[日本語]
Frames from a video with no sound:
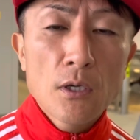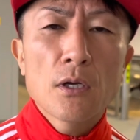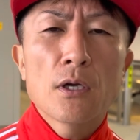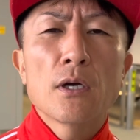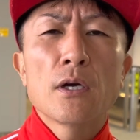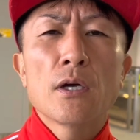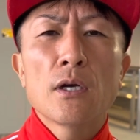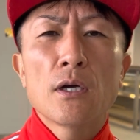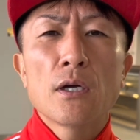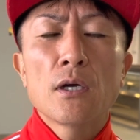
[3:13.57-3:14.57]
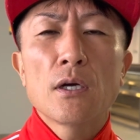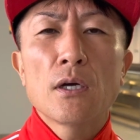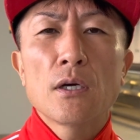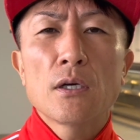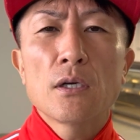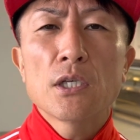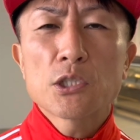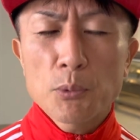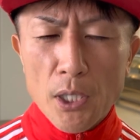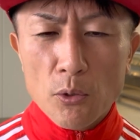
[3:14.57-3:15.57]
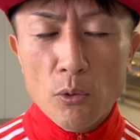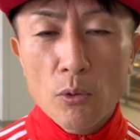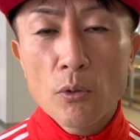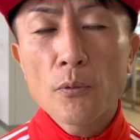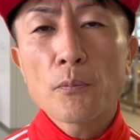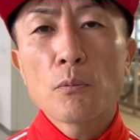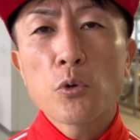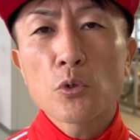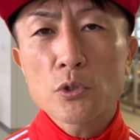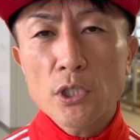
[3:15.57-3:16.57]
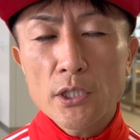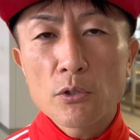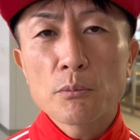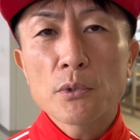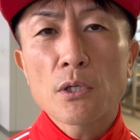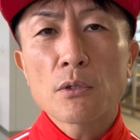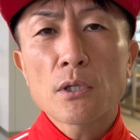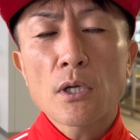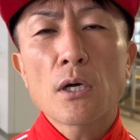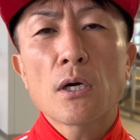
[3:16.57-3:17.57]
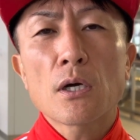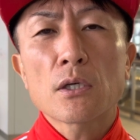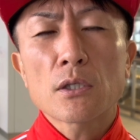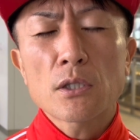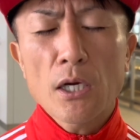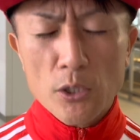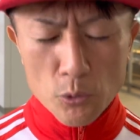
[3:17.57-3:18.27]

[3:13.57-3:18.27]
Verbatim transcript: えー、いつもねあの僕のチャンネル見てくれた方々ありがとう